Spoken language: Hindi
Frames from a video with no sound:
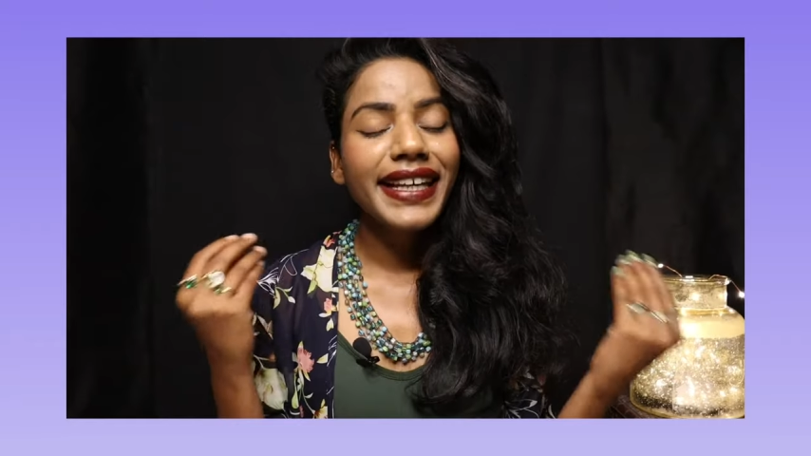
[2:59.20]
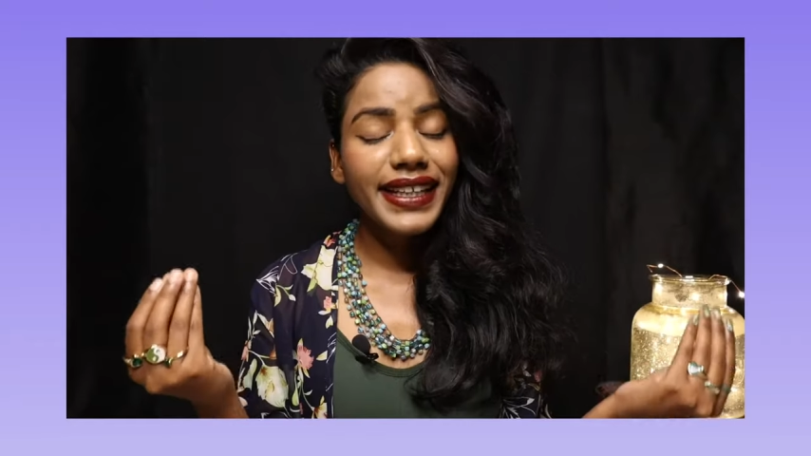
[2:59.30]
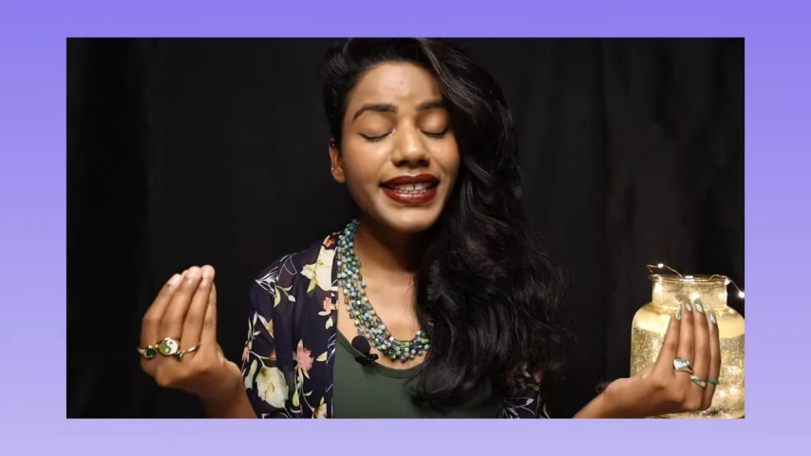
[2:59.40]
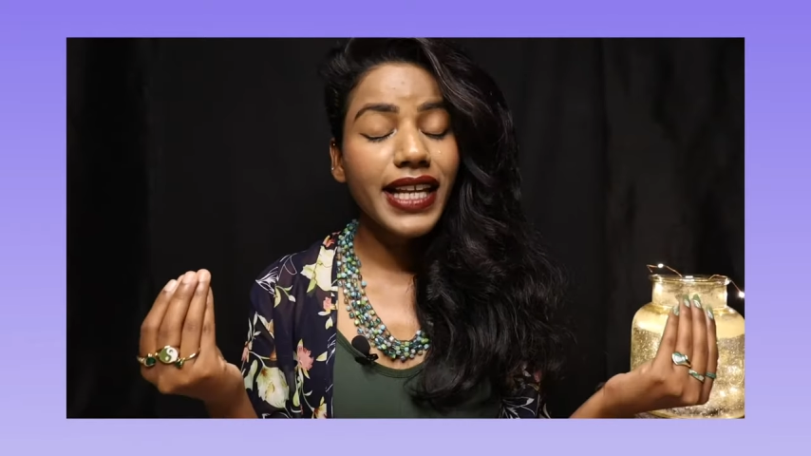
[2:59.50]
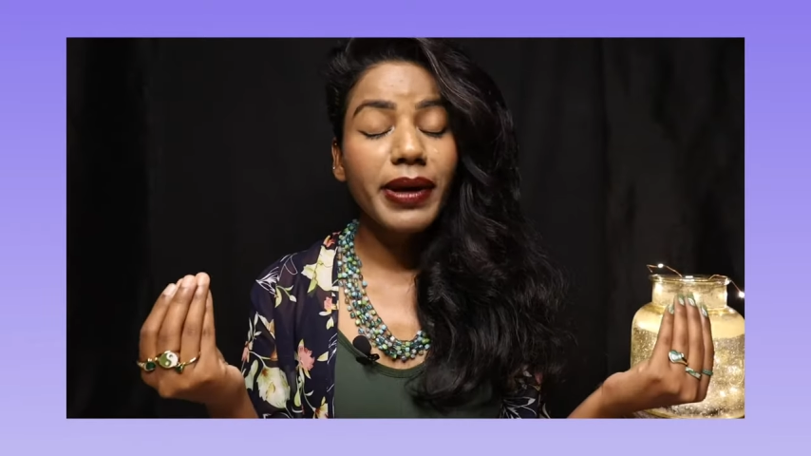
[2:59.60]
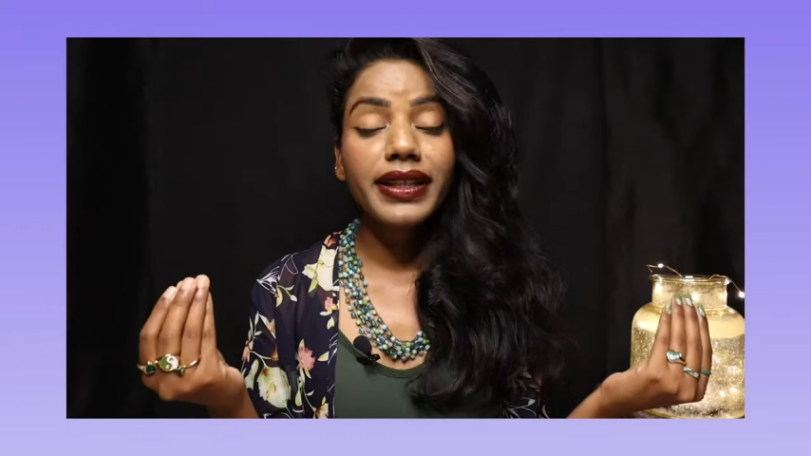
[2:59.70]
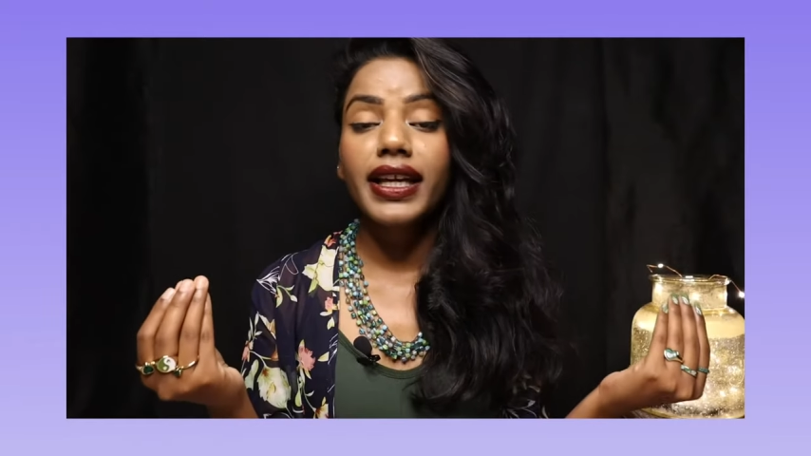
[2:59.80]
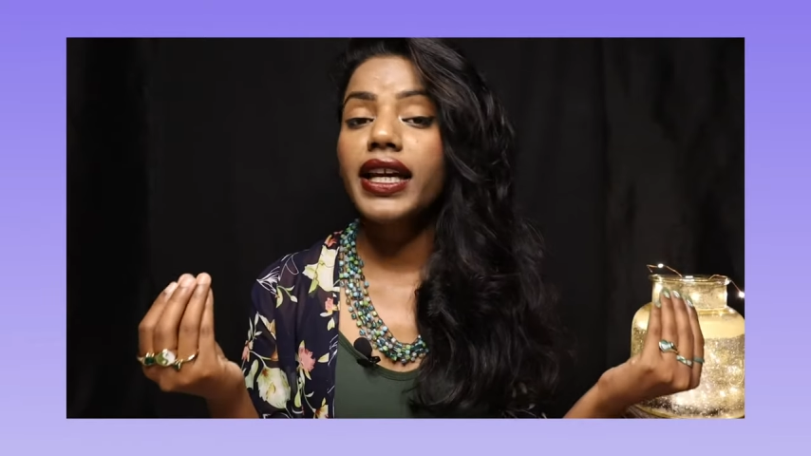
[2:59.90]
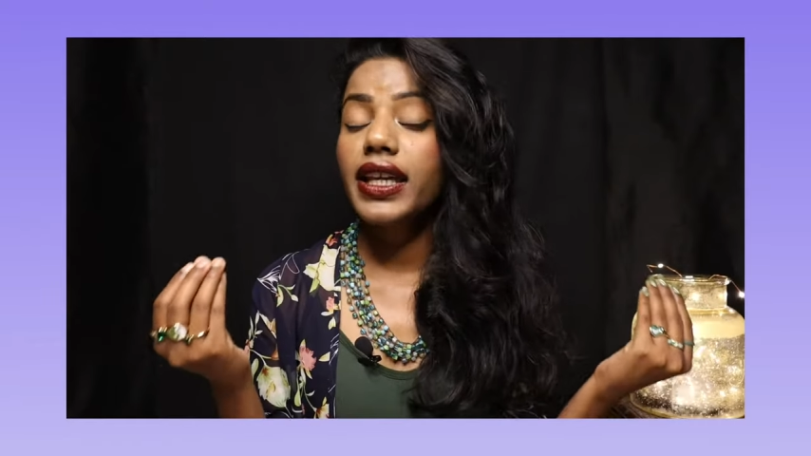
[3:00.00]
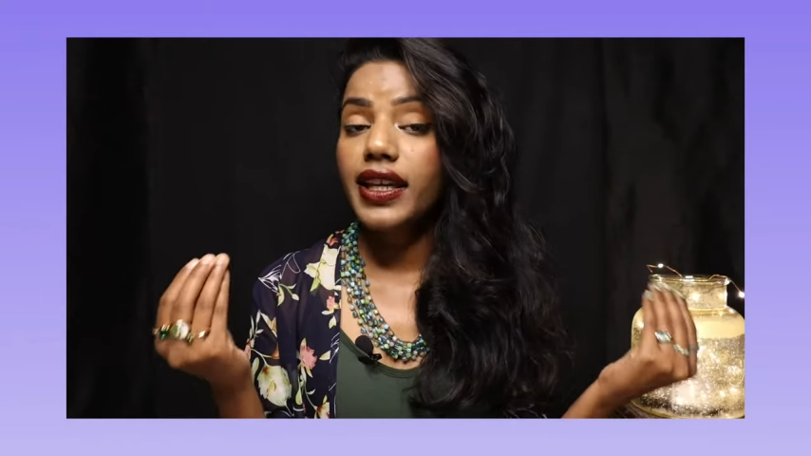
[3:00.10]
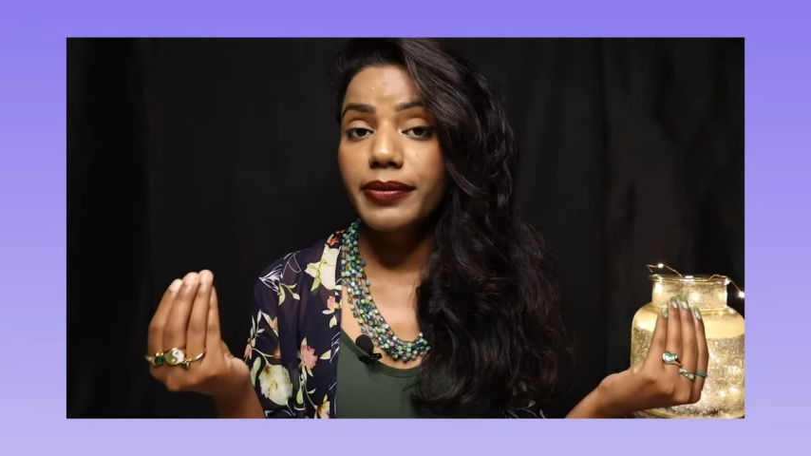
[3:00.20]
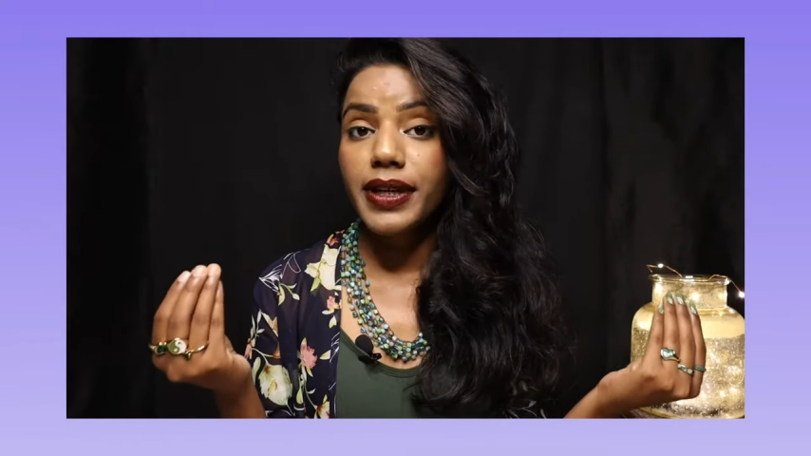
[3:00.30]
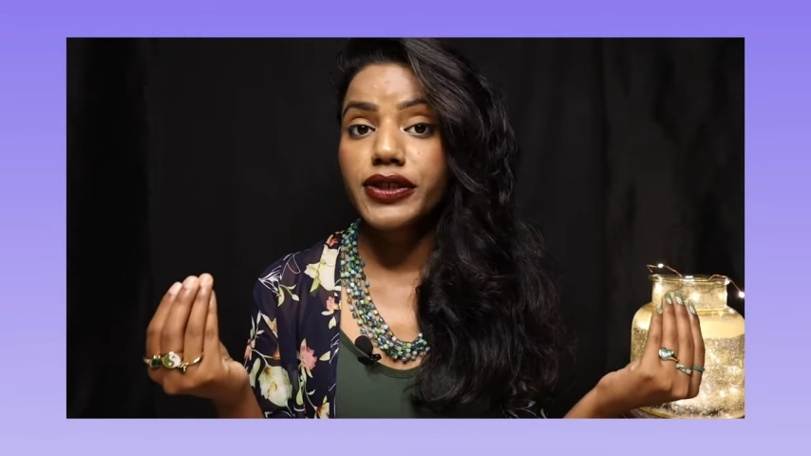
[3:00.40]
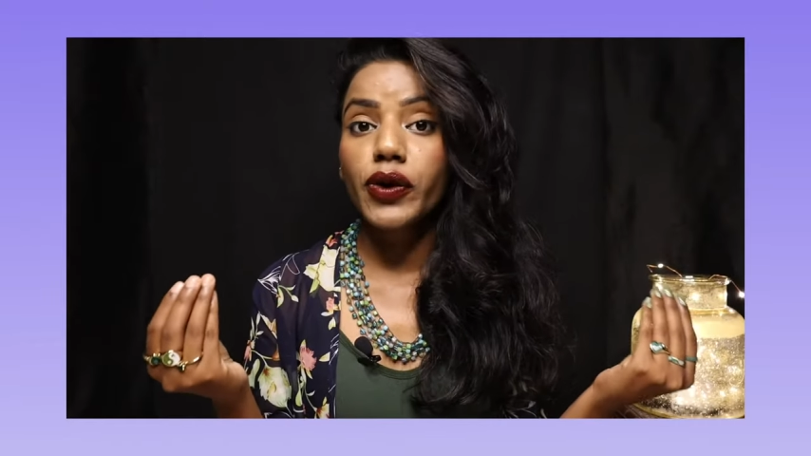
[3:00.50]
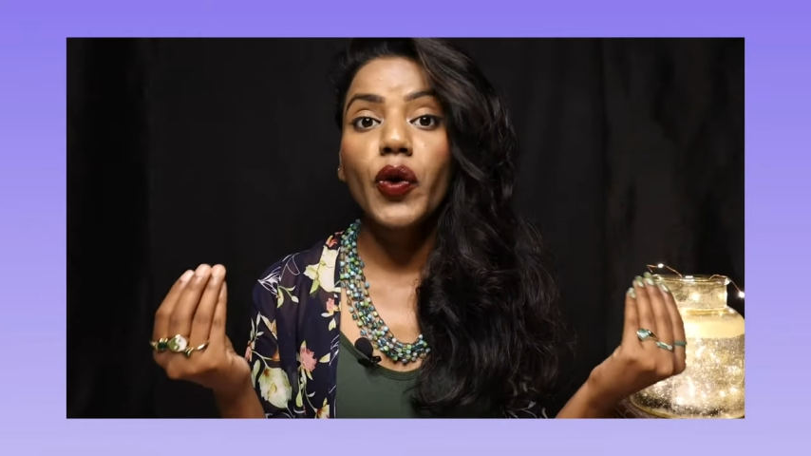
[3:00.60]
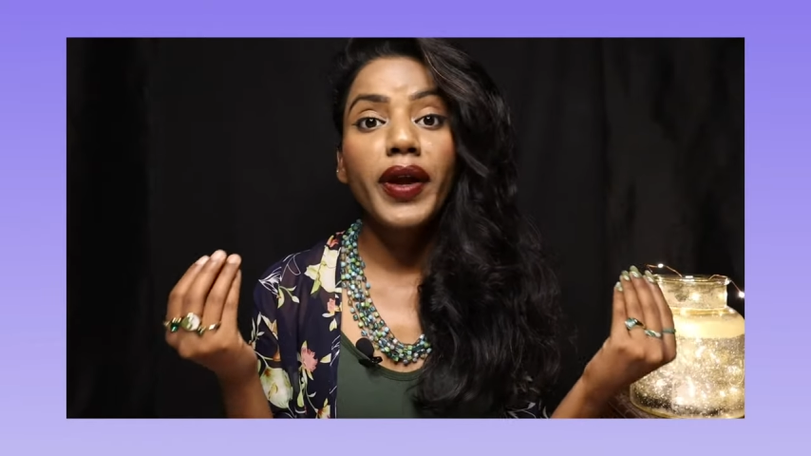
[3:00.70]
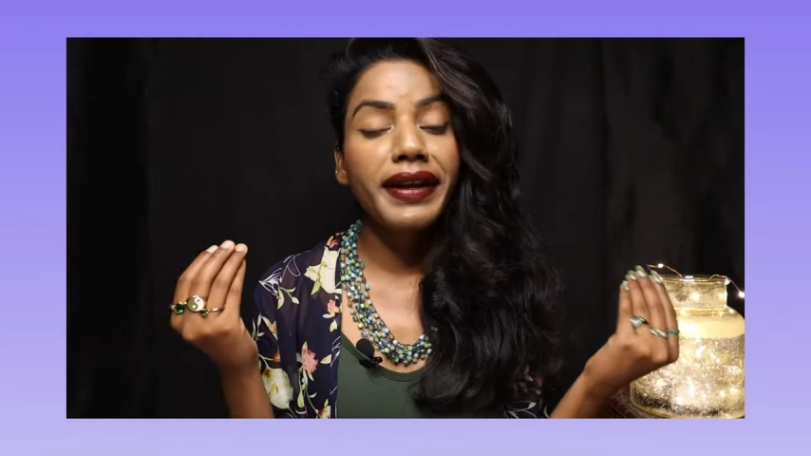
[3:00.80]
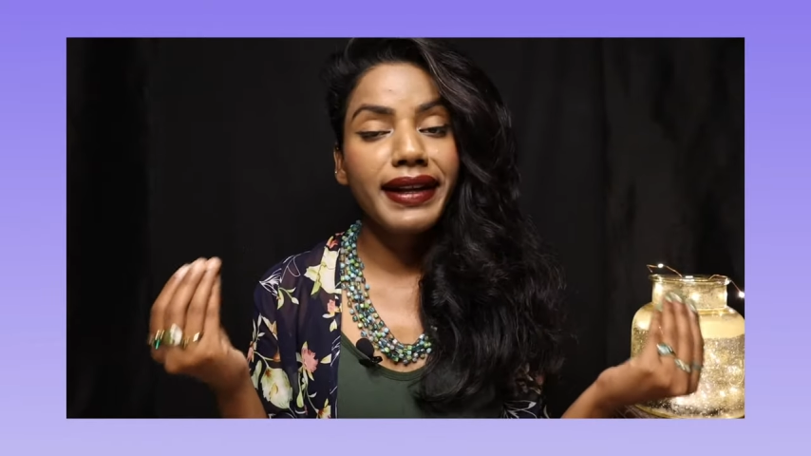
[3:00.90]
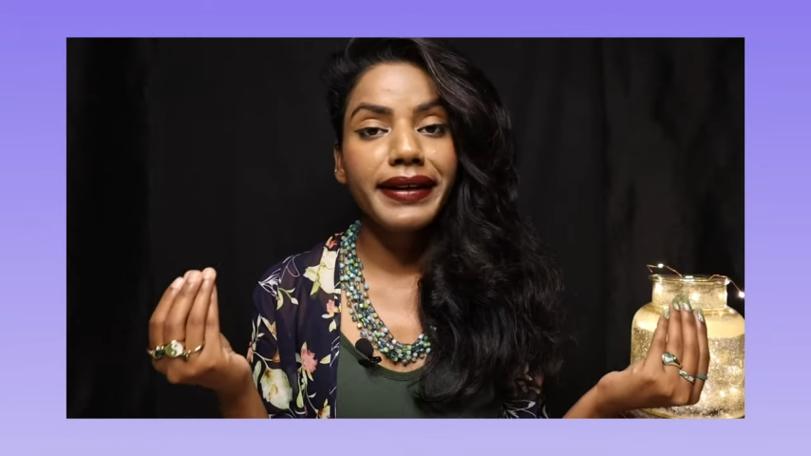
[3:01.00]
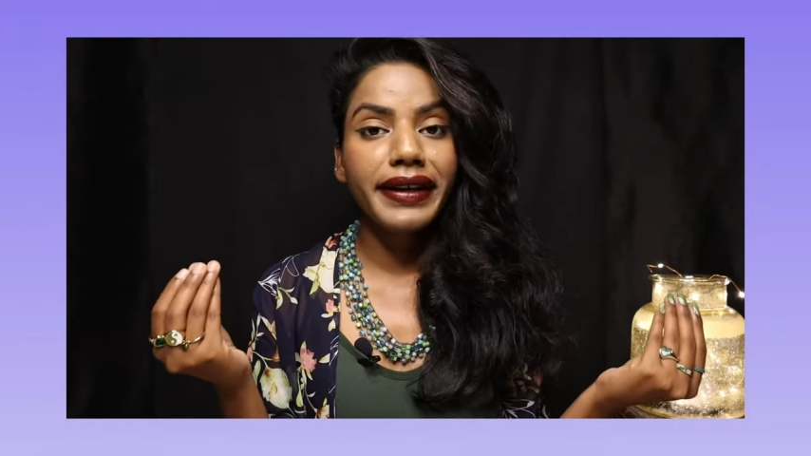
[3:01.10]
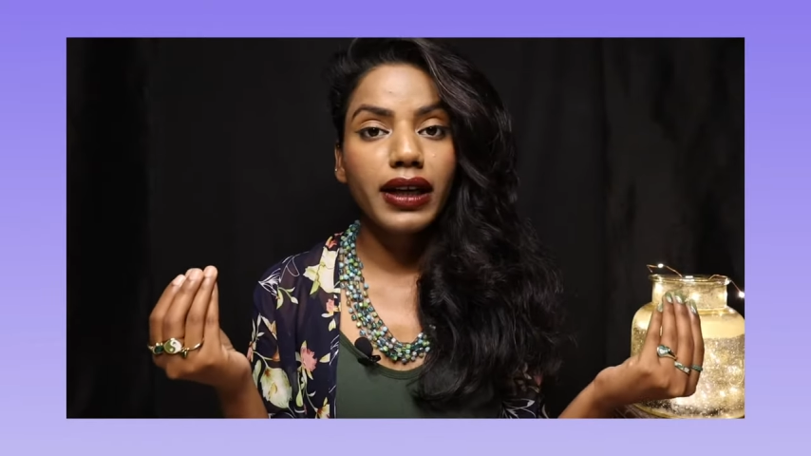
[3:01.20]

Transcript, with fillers: सेकेंड स्टेप आता है ईयर पियर्सिंग को हील